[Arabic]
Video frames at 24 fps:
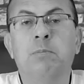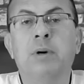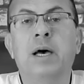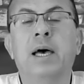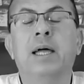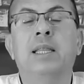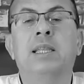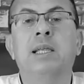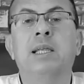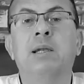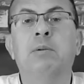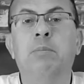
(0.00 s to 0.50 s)

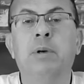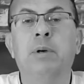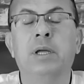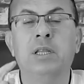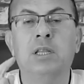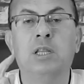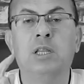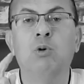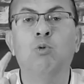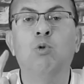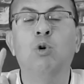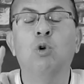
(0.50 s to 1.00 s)
بقت
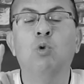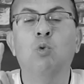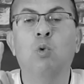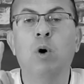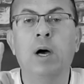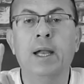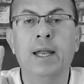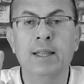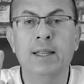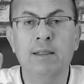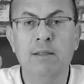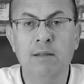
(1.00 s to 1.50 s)
البنت
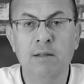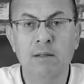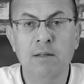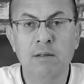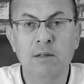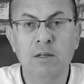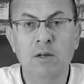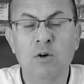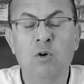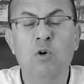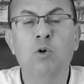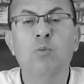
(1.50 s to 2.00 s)
والولد
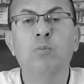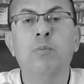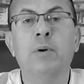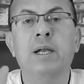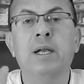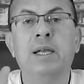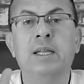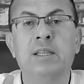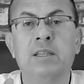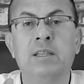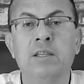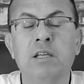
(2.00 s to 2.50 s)
هما
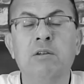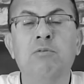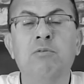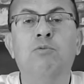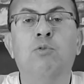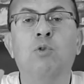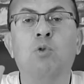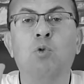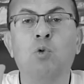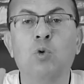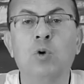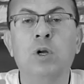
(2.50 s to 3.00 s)
الاتنين
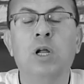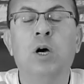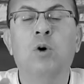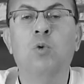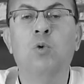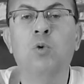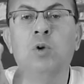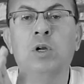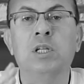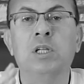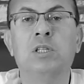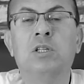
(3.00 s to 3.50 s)
في اولى كليه